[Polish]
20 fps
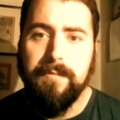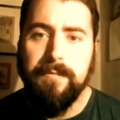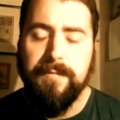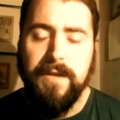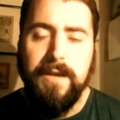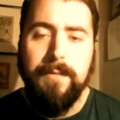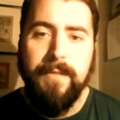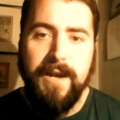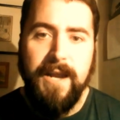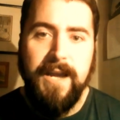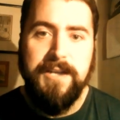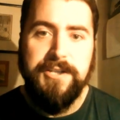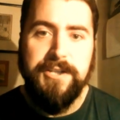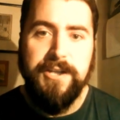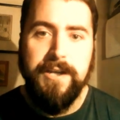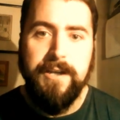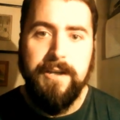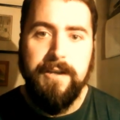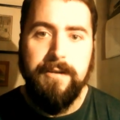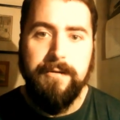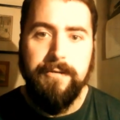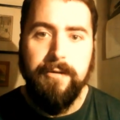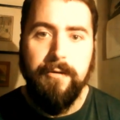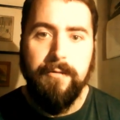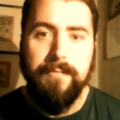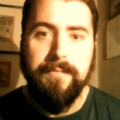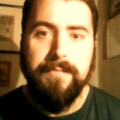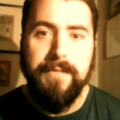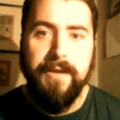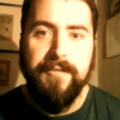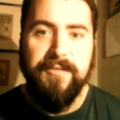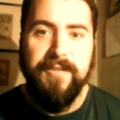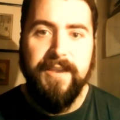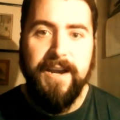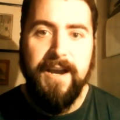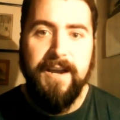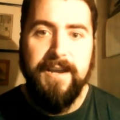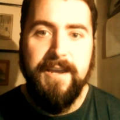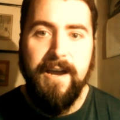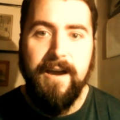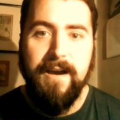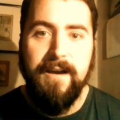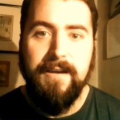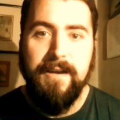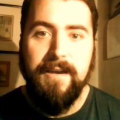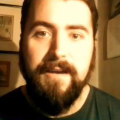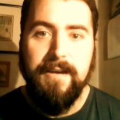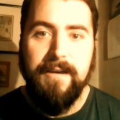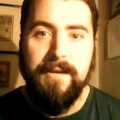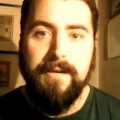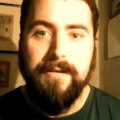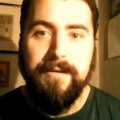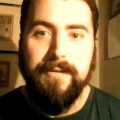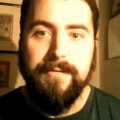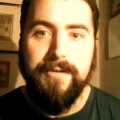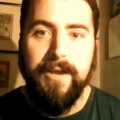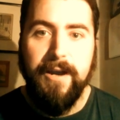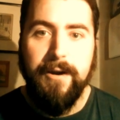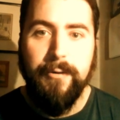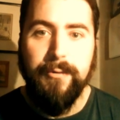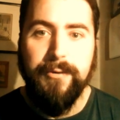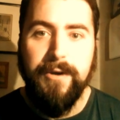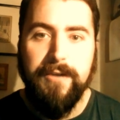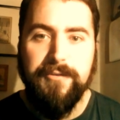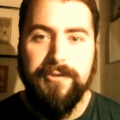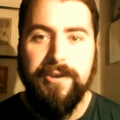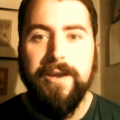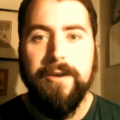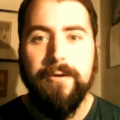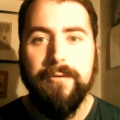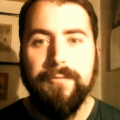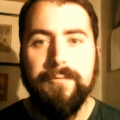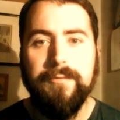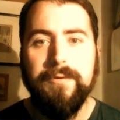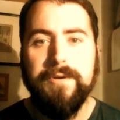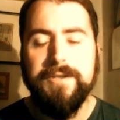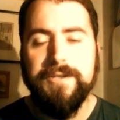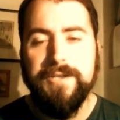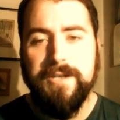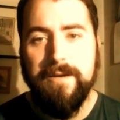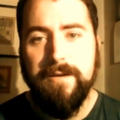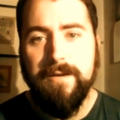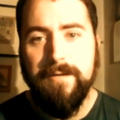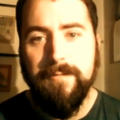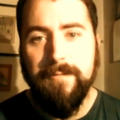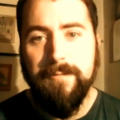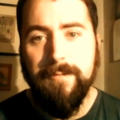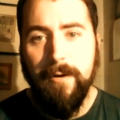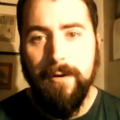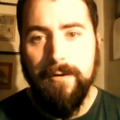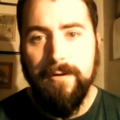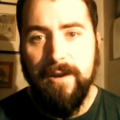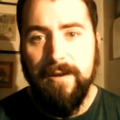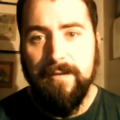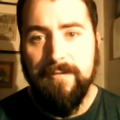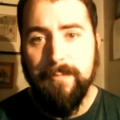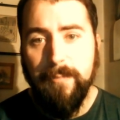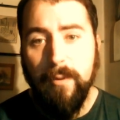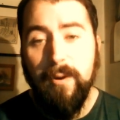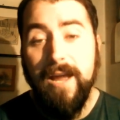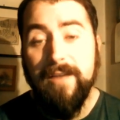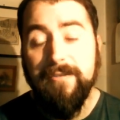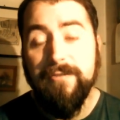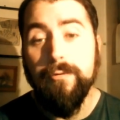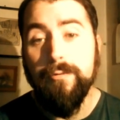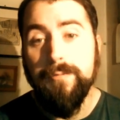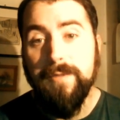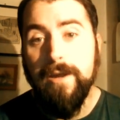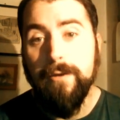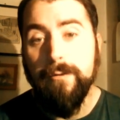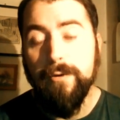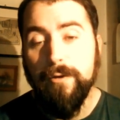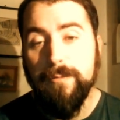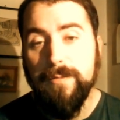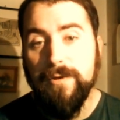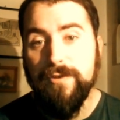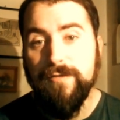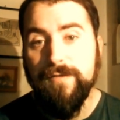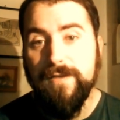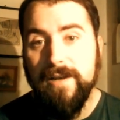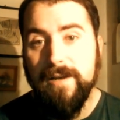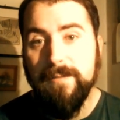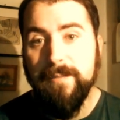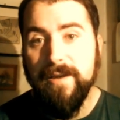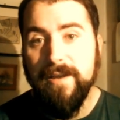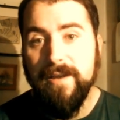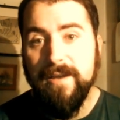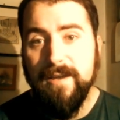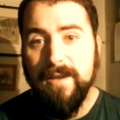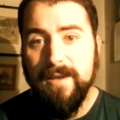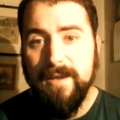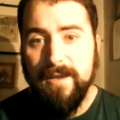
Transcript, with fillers: film raczej no, nastraja taką nadzieją, że Polacy umieją robić filmy